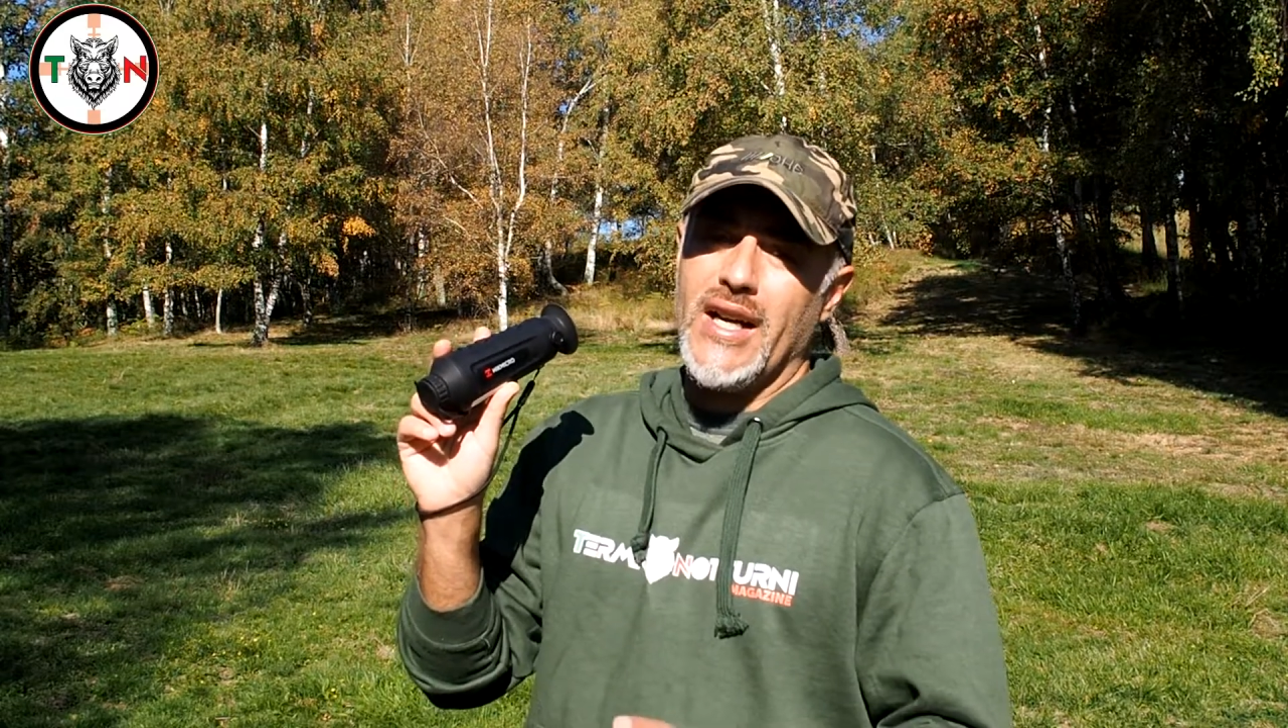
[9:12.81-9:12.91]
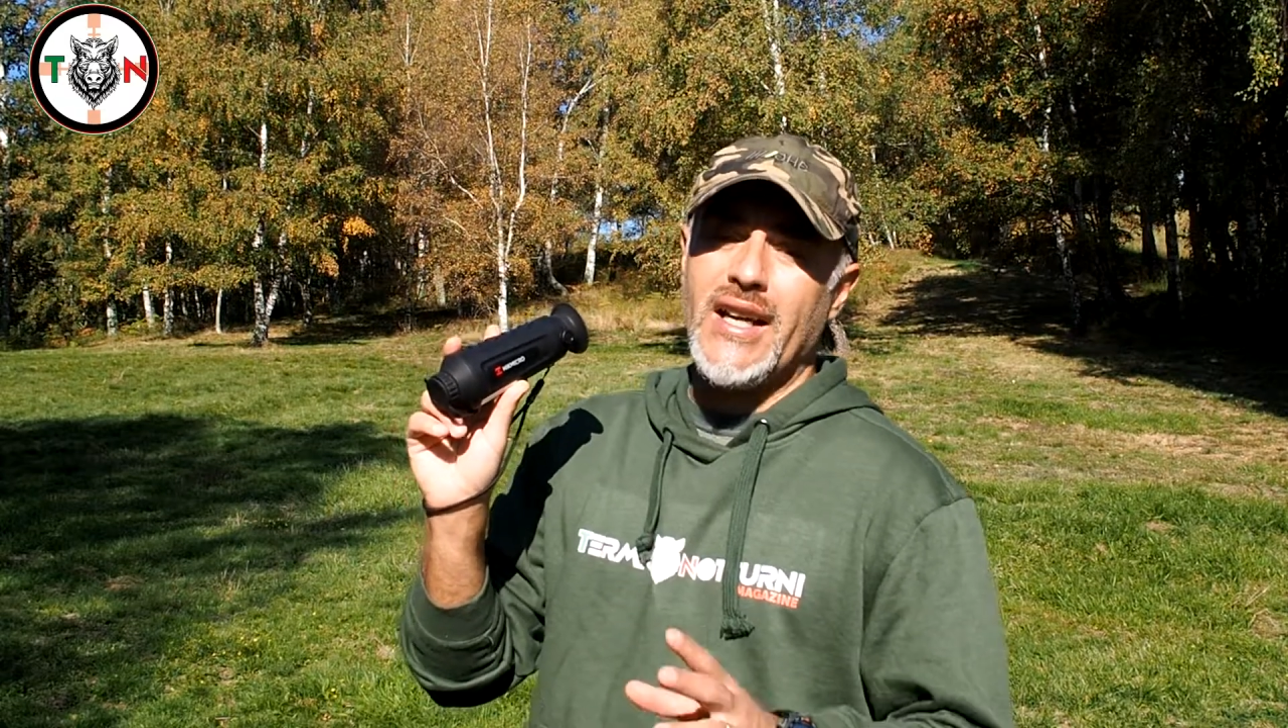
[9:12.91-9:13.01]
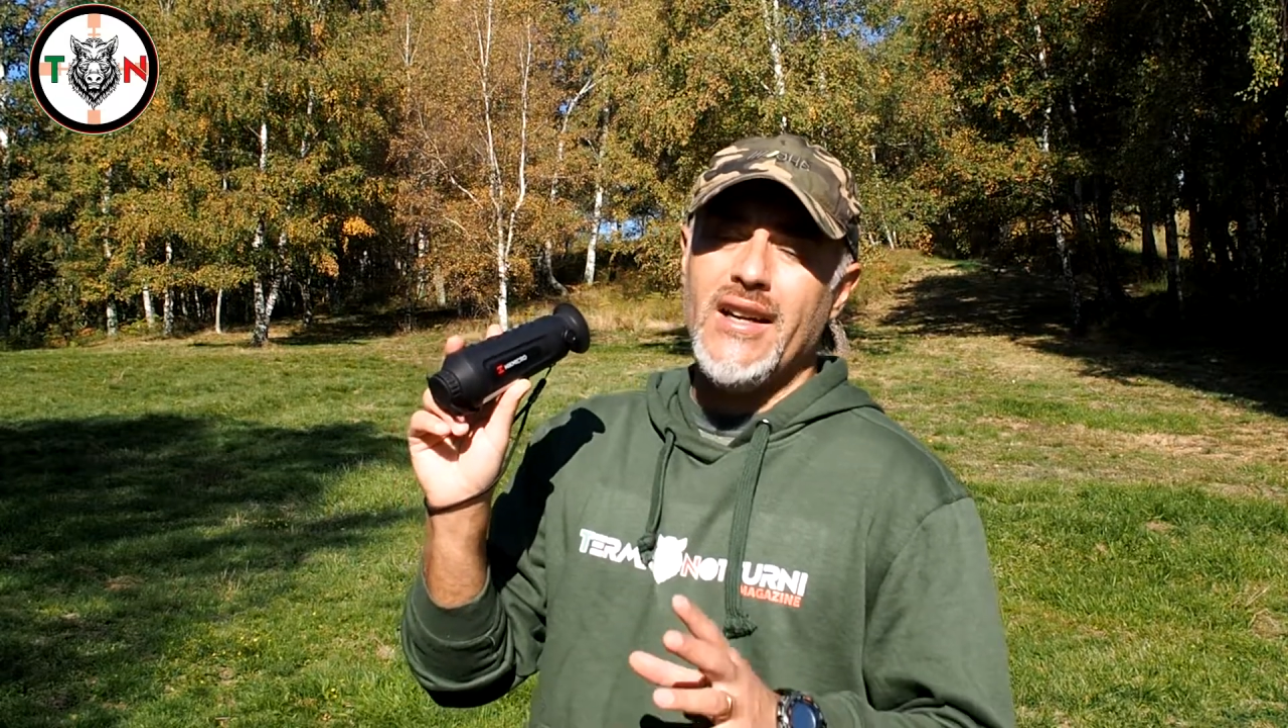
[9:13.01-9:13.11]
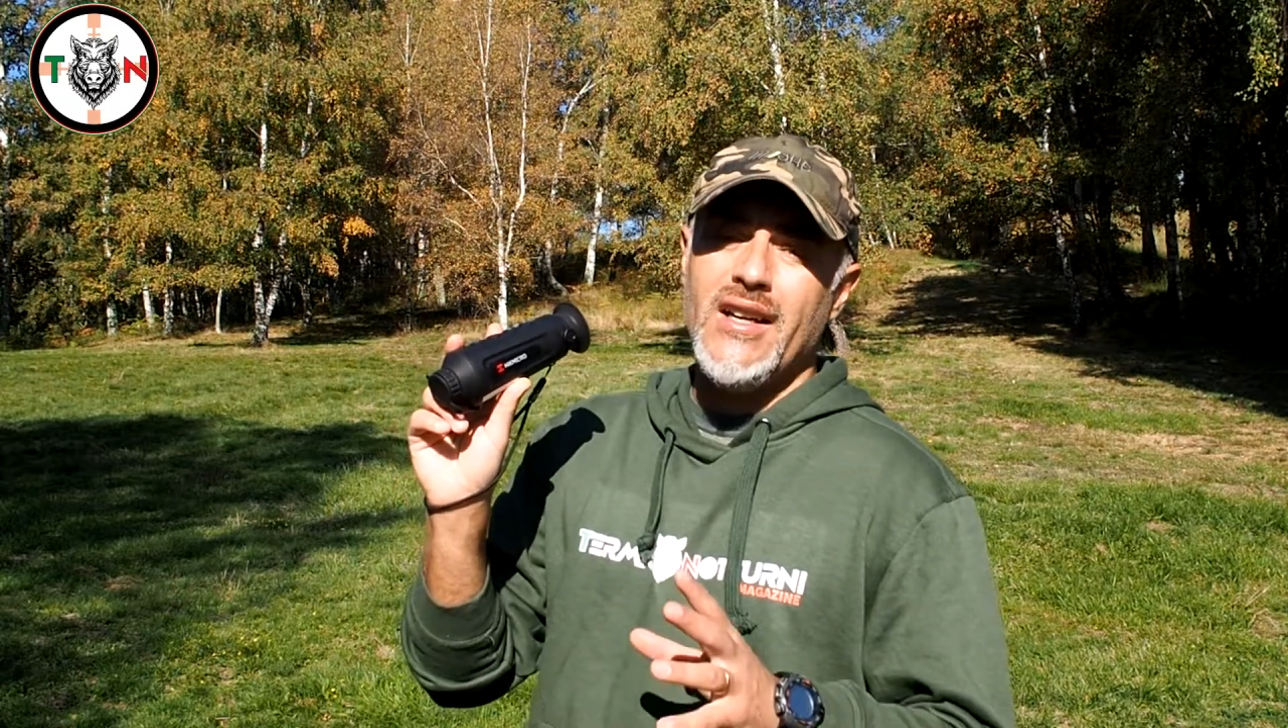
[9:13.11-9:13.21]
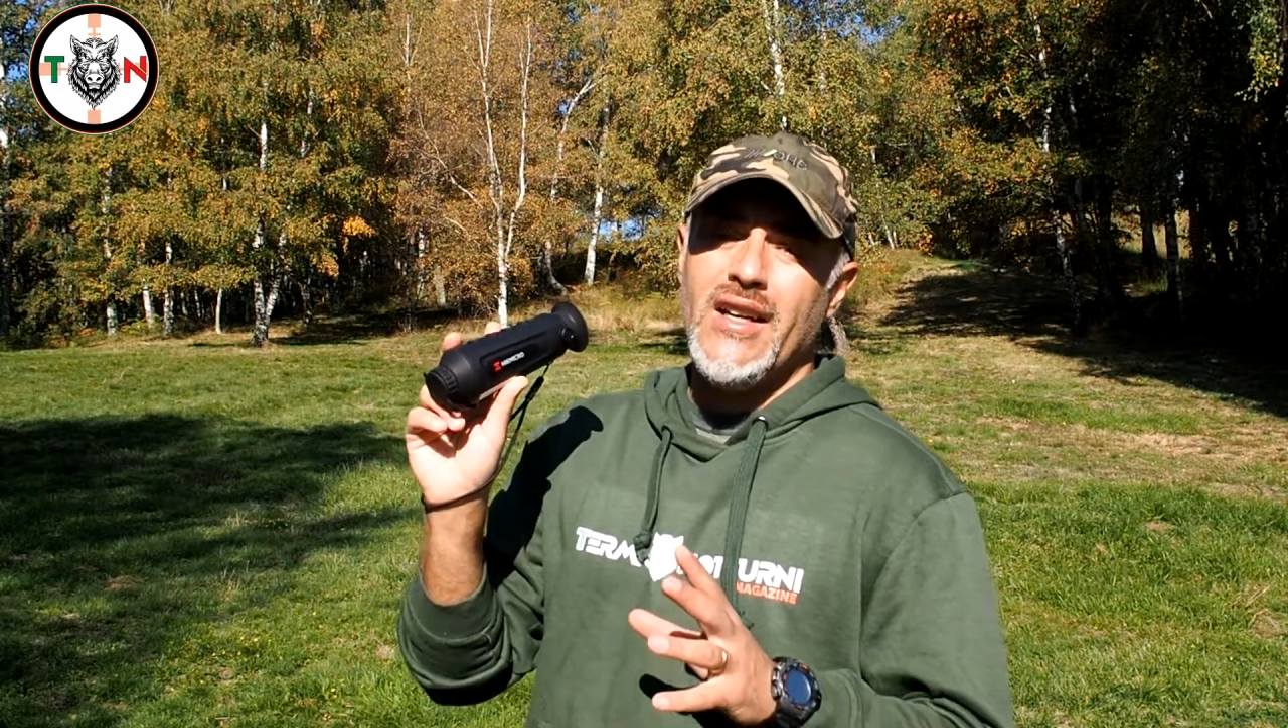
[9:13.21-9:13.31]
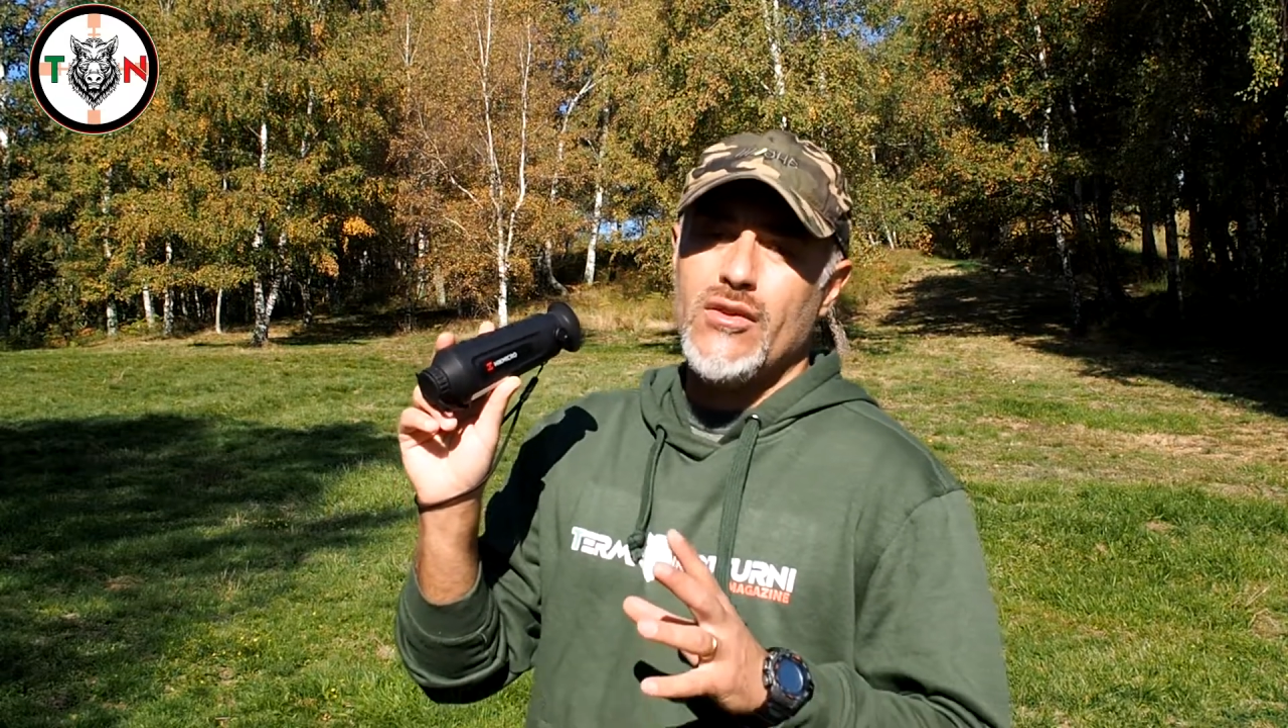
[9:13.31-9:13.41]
anche